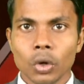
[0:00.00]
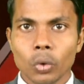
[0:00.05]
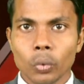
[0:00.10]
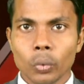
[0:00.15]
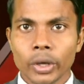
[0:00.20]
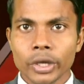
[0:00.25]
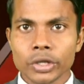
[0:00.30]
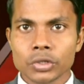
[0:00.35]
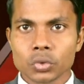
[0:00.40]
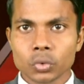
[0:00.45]

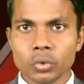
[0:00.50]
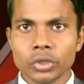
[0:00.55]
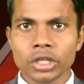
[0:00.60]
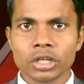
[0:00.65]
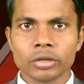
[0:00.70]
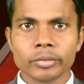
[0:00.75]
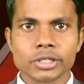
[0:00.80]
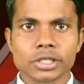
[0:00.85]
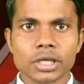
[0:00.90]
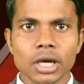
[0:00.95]
वे
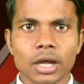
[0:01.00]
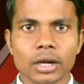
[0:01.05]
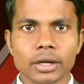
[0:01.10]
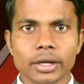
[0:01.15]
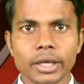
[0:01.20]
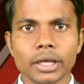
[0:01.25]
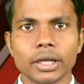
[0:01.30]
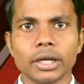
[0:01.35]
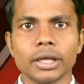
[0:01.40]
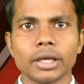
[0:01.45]
सूर्य नमस्कार
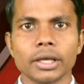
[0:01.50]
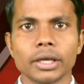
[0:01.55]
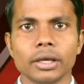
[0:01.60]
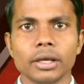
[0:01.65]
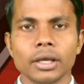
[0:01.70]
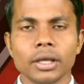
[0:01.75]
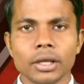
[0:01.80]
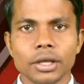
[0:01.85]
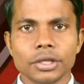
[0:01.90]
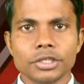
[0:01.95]
नहीं
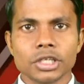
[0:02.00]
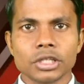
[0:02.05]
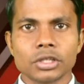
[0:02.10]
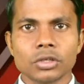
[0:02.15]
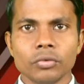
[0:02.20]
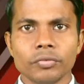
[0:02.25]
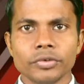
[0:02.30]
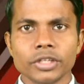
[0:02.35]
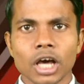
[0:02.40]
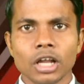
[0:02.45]
करेंगे
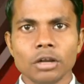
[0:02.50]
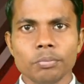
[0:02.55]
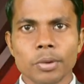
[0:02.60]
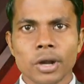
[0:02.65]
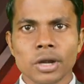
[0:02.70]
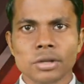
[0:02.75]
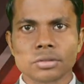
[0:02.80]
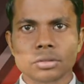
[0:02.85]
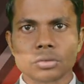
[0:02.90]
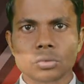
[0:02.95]
जदयू विधान
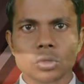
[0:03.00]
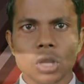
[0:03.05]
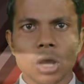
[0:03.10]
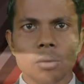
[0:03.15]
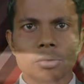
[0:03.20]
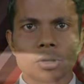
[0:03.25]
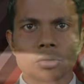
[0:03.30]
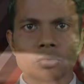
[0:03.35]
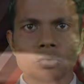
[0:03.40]
पार्षद गुलाम